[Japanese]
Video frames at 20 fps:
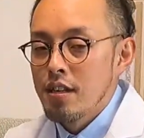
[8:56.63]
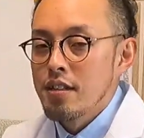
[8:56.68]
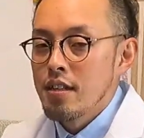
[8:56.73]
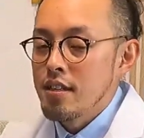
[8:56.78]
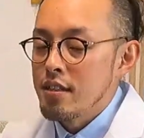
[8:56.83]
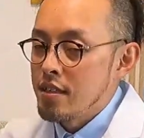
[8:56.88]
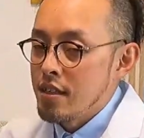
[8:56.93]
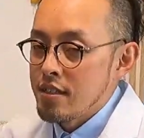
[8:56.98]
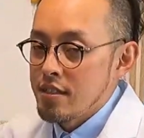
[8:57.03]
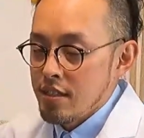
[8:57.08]

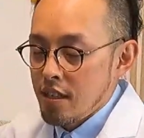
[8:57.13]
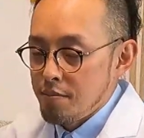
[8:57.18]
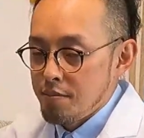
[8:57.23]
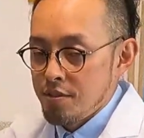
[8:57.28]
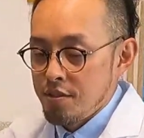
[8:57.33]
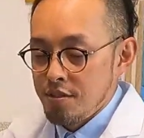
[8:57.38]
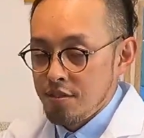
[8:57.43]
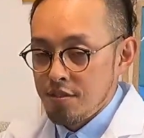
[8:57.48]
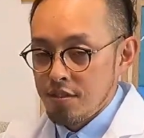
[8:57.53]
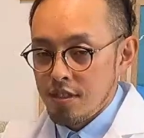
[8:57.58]
ね、電車が
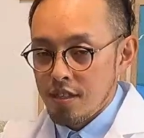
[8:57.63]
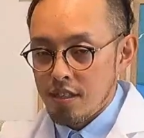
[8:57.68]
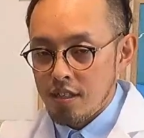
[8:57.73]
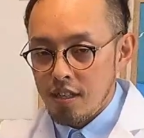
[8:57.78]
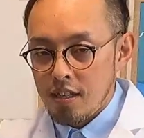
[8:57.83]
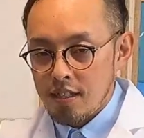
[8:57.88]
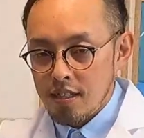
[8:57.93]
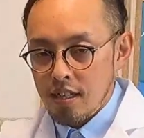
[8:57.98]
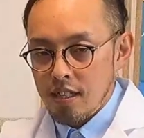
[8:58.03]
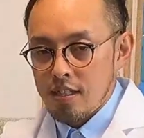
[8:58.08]
ボーンってき
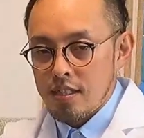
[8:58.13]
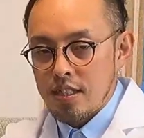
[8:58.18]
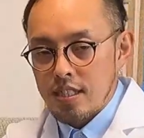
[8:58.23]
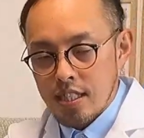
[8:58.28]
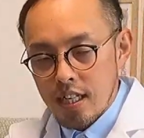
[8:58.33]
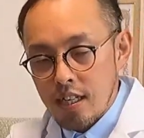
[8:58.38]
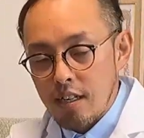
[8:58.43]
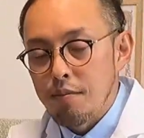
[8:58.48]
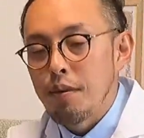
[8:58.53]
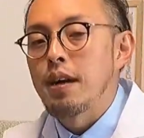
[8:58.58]
て鹿
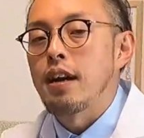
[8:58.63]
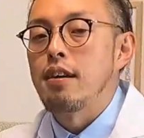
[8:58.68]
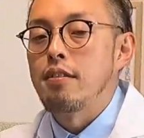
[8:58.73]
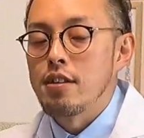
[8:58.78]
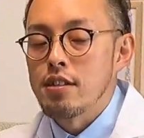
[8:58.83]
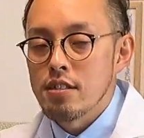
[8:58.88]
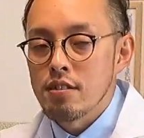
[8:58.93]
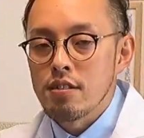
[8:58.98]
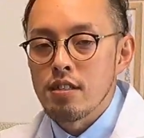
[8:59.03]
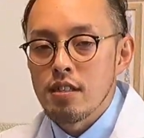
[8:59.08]
鹿がまあか
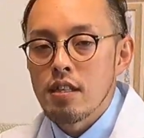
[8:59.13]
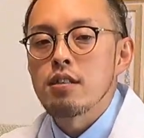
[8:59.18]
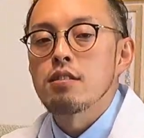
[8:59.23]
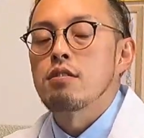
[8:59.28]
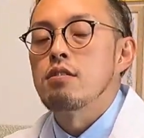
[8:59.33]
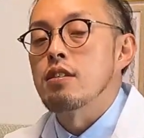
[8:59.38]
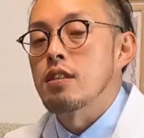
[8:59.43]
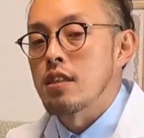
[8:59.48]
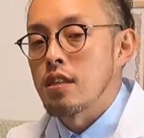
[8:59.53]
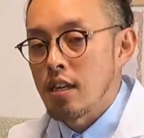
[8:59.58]
わいそうにねそ
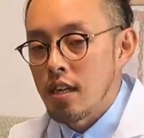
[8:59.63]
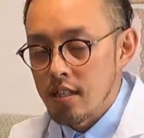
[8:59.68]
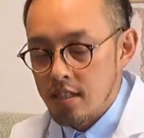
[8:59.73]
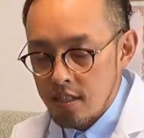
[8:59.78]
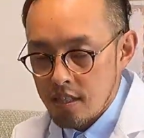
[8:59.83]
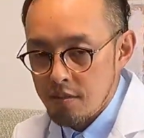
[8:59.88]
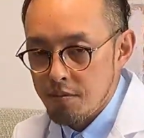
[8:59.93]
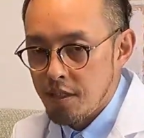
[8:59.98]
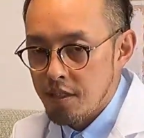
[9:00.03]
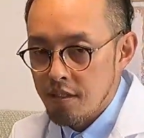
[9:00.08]
こで引かれて
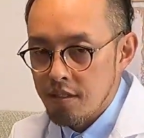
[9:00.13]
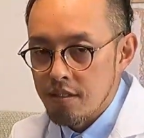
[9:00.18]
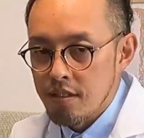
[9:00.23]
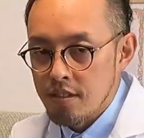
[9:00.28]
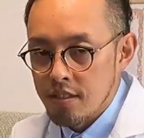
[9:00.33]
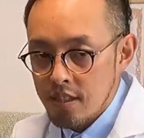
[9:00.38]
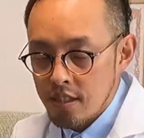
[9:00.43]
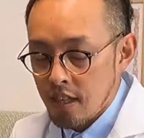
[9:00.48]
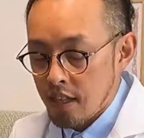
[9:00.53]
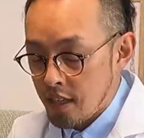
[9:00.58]
しまうという
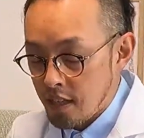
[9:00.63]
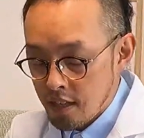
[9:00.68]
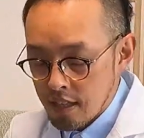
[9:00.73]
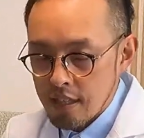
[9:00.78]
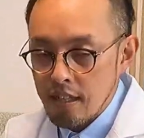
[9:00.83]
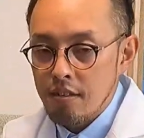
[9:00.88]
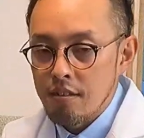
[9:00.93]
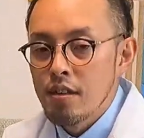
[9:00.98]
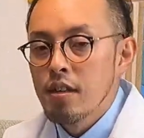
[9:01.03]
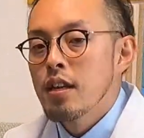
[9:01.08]
事件があっ
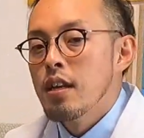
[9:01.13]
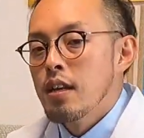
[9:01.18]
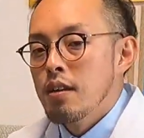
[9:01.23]
たの